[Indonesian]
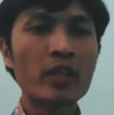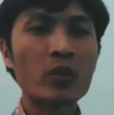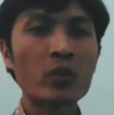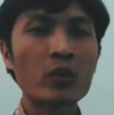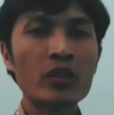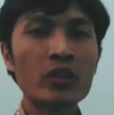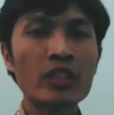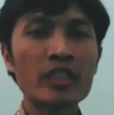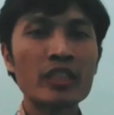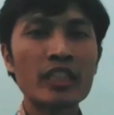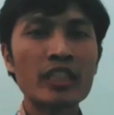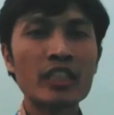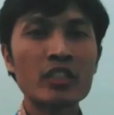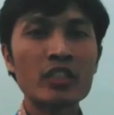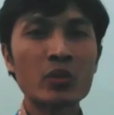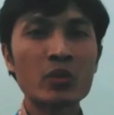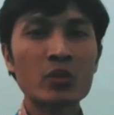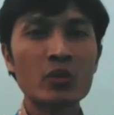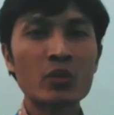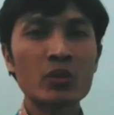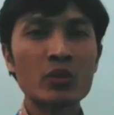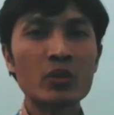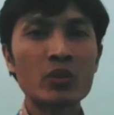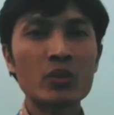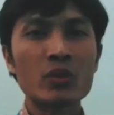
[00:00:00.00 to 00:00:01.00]
mengikuti
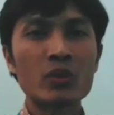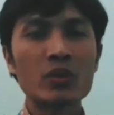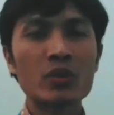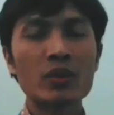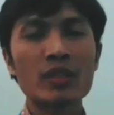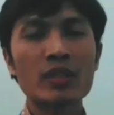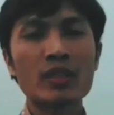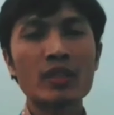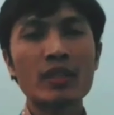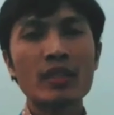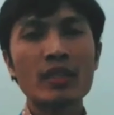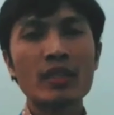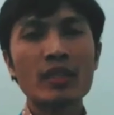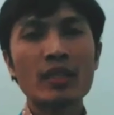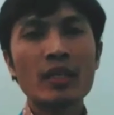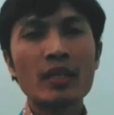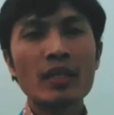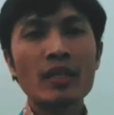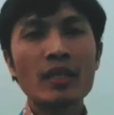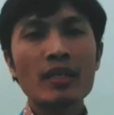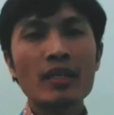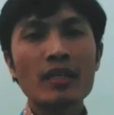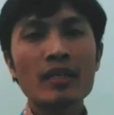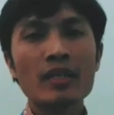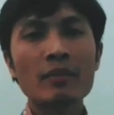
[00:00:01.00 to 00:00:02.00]
Yesus.
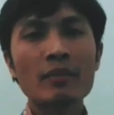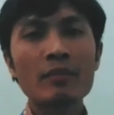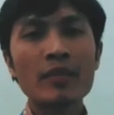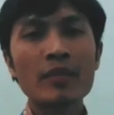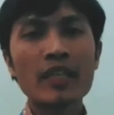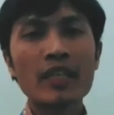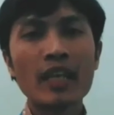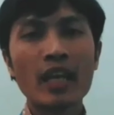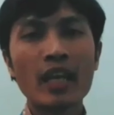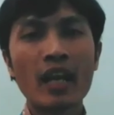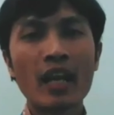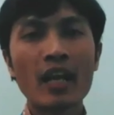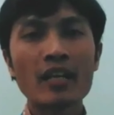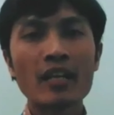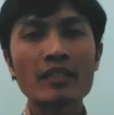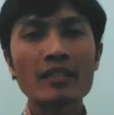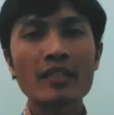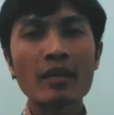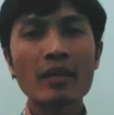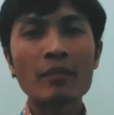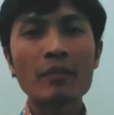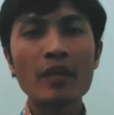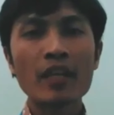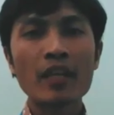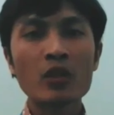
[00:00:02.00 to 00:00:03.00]
Demikianlah
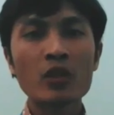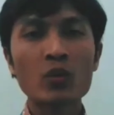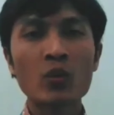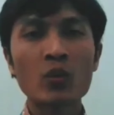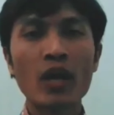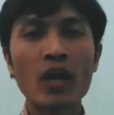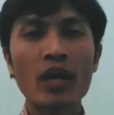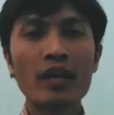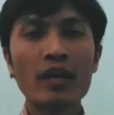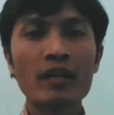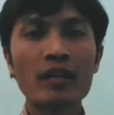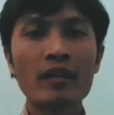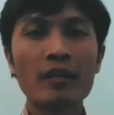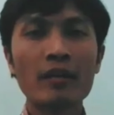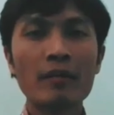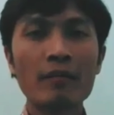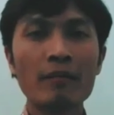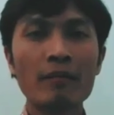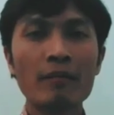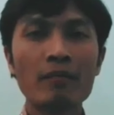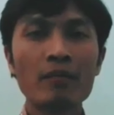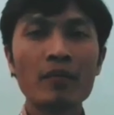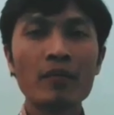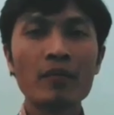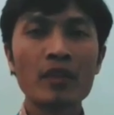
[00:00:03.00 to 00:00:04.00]
sabda Tuhan.
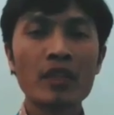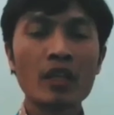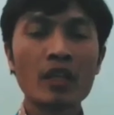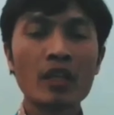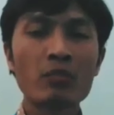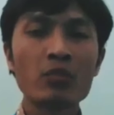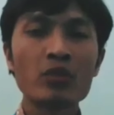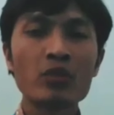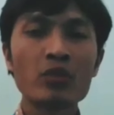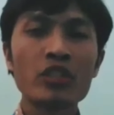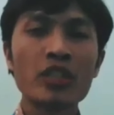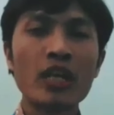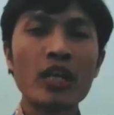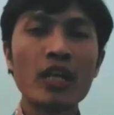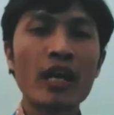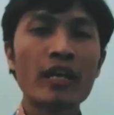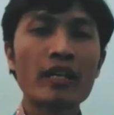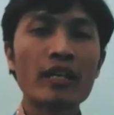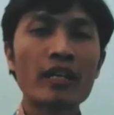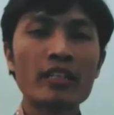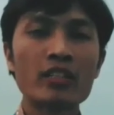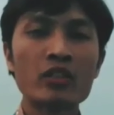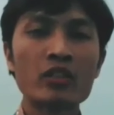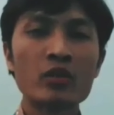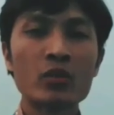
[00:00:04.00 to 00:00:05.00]
Terpujilah
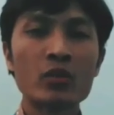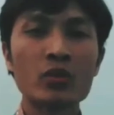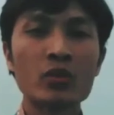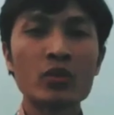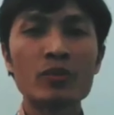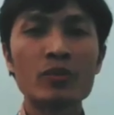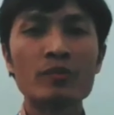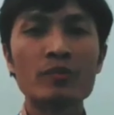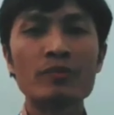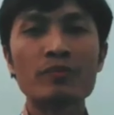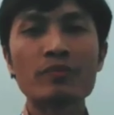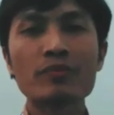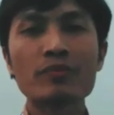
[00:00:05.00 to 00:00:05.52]
Kristus.